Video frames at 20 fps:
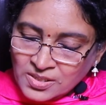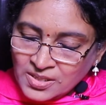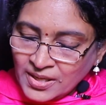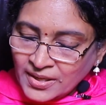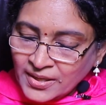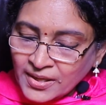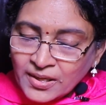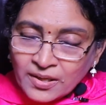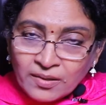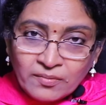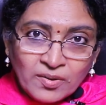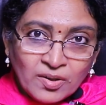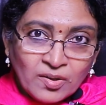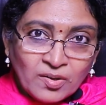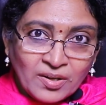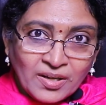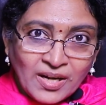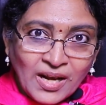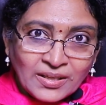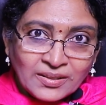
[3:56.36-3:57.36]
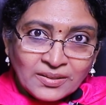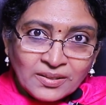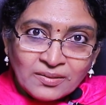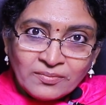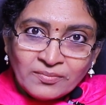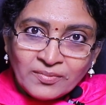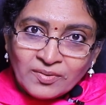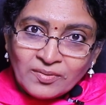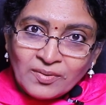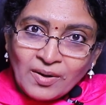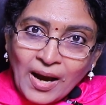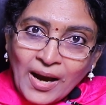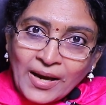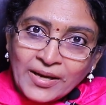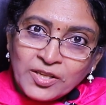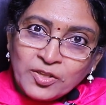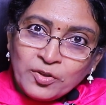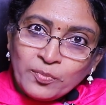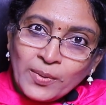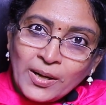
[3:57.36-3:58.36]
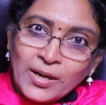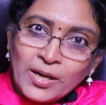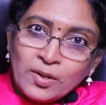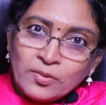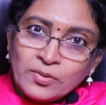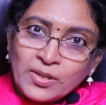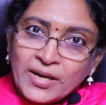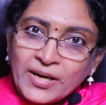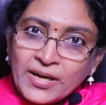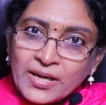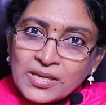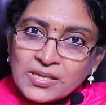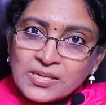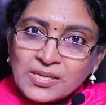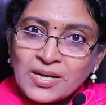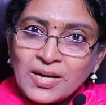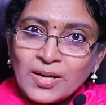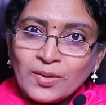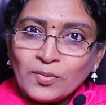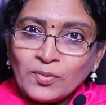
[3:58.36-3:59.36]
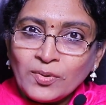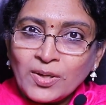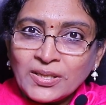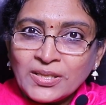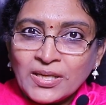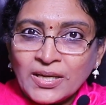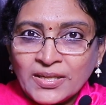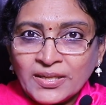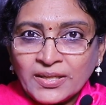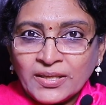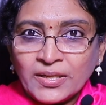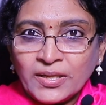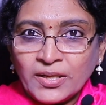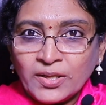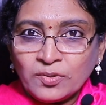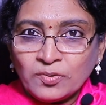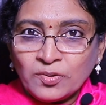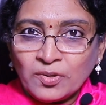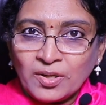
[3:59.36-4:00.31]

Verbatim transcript: శరీరంలో రక్తము ఐదు మైళ్ళు తిరిగేసినా కూడా దానికి నీరు